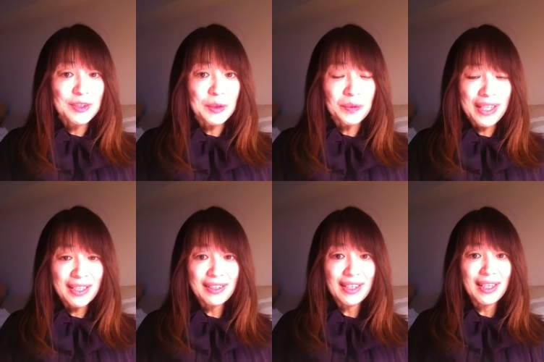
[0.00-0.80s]
それを年
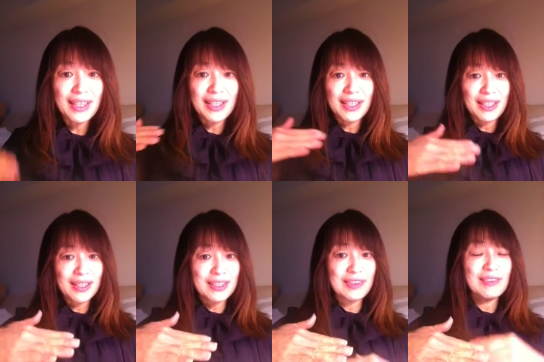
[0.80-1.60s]

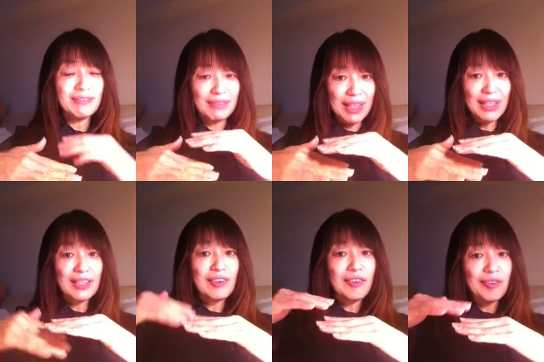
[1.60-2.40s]
齢によって
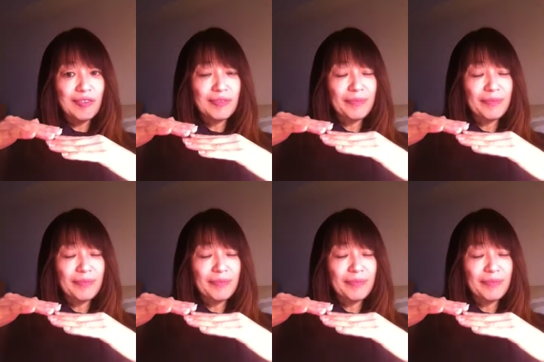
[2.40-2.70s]
こ